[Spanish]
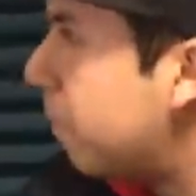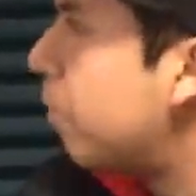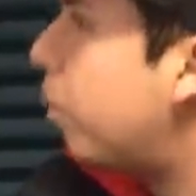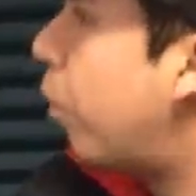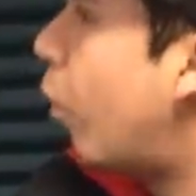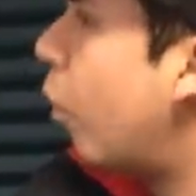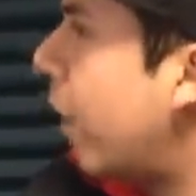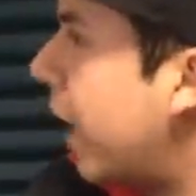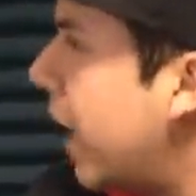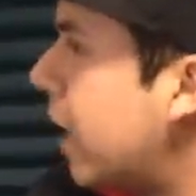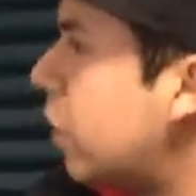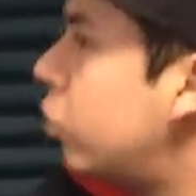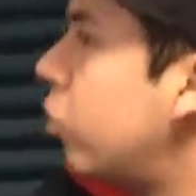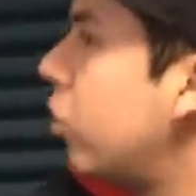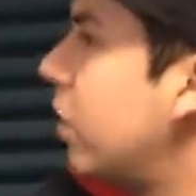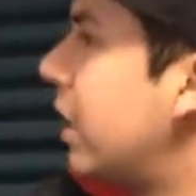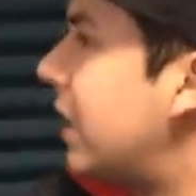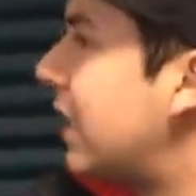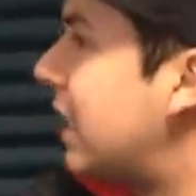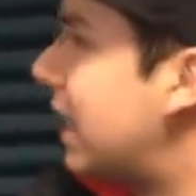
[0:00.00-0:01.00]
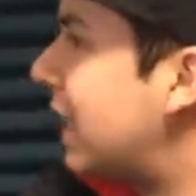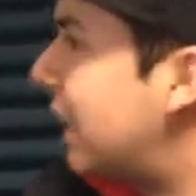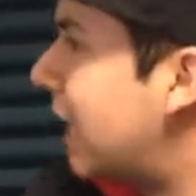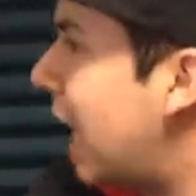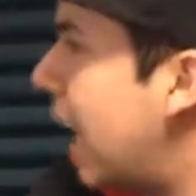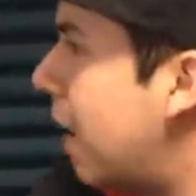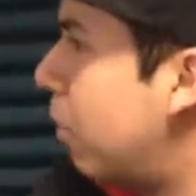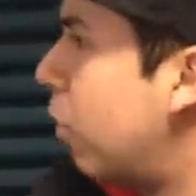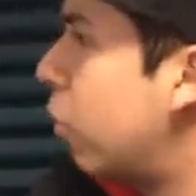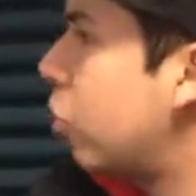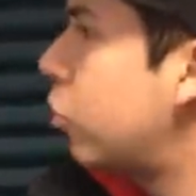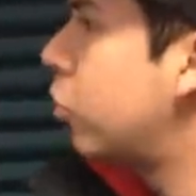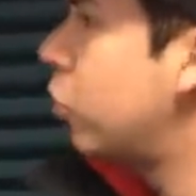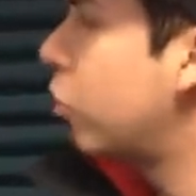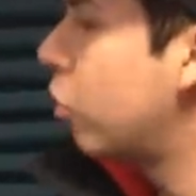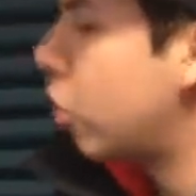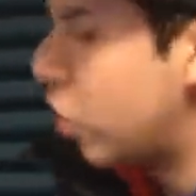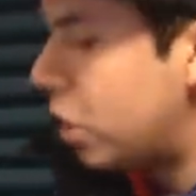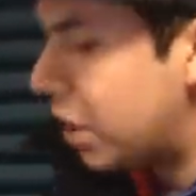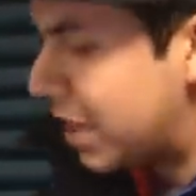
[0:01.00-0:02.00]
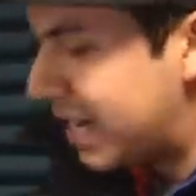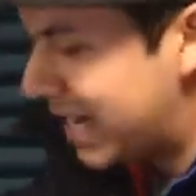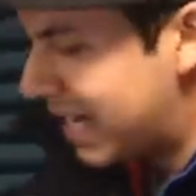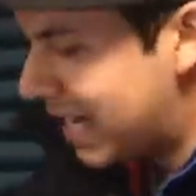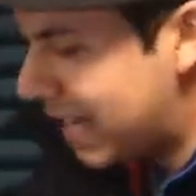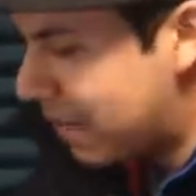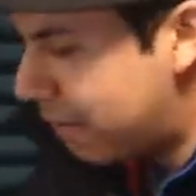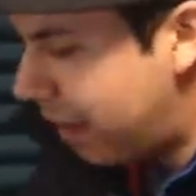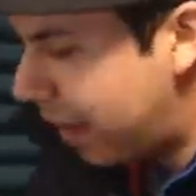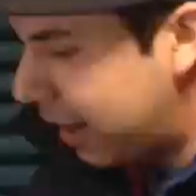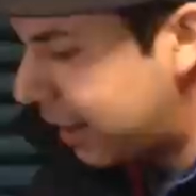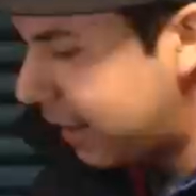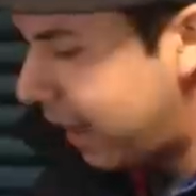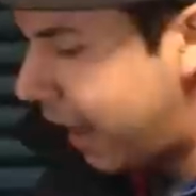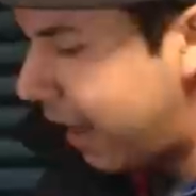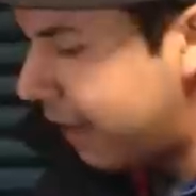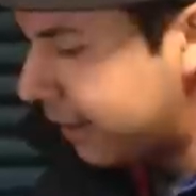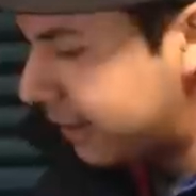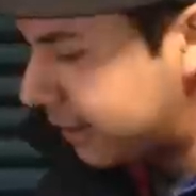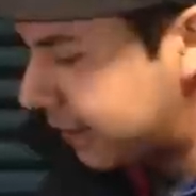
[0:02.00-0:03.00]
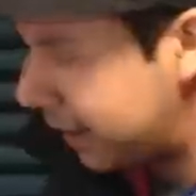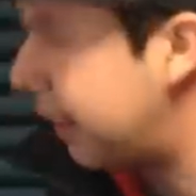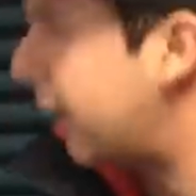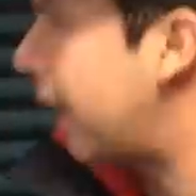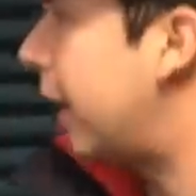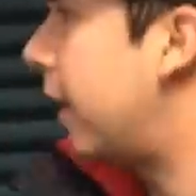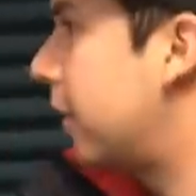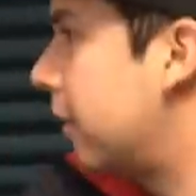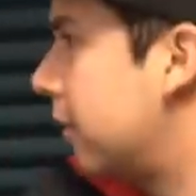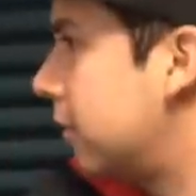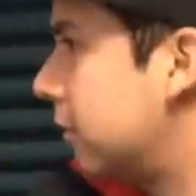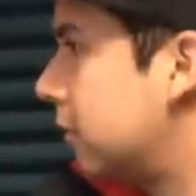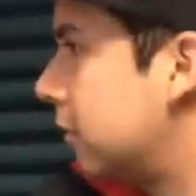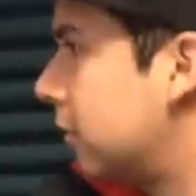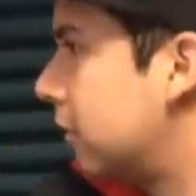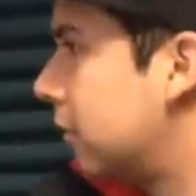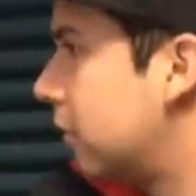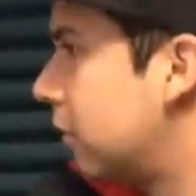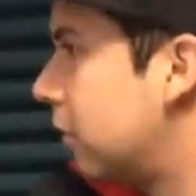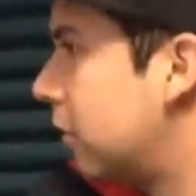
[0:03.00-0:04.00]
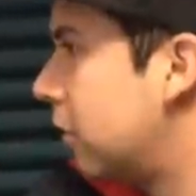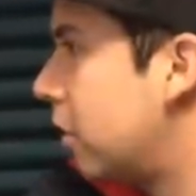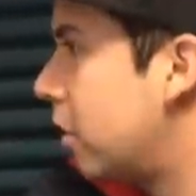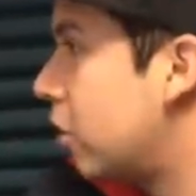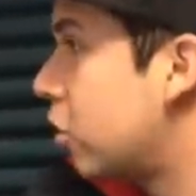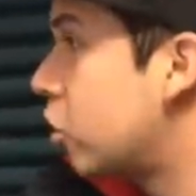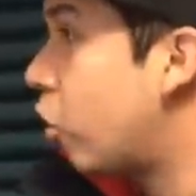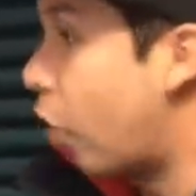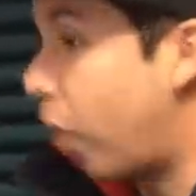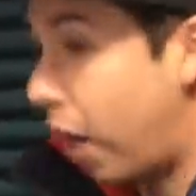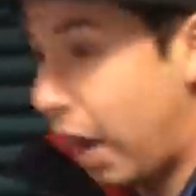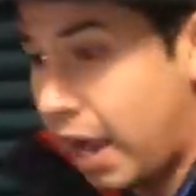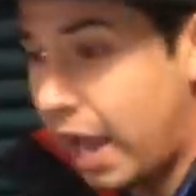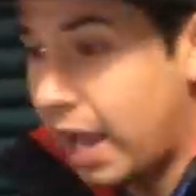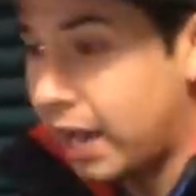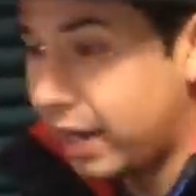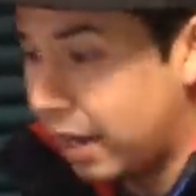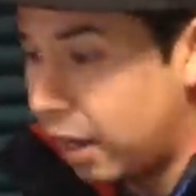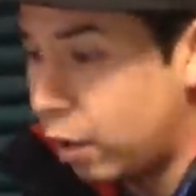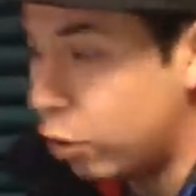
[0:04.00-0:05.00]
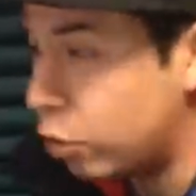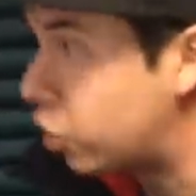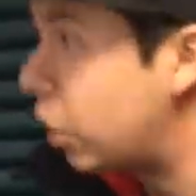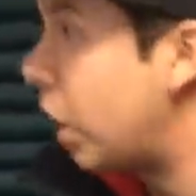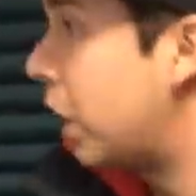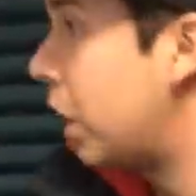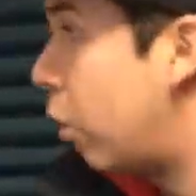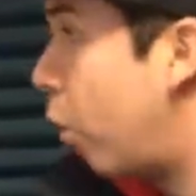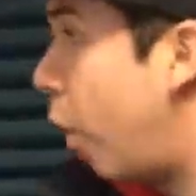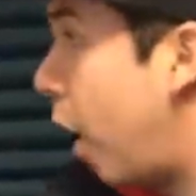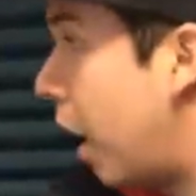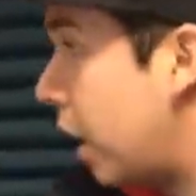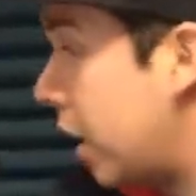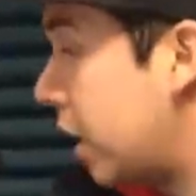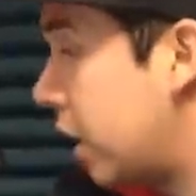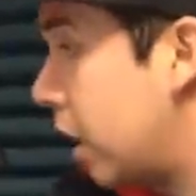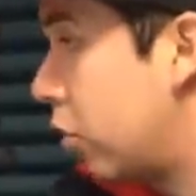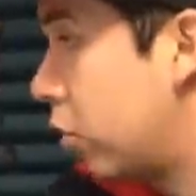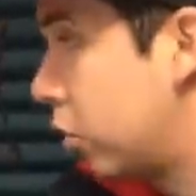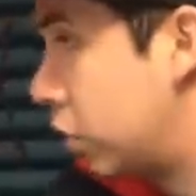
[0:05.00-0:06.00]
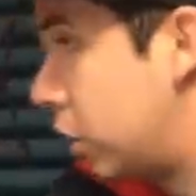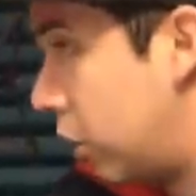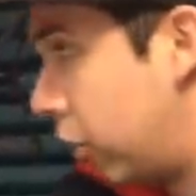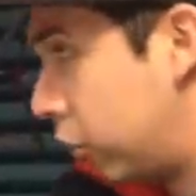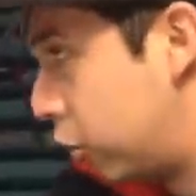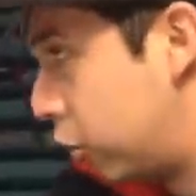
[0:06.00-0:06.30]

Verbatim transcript: Por eso necesitamos rivalidades acá. Y ojalá que la lucha del hijo del ninja contra el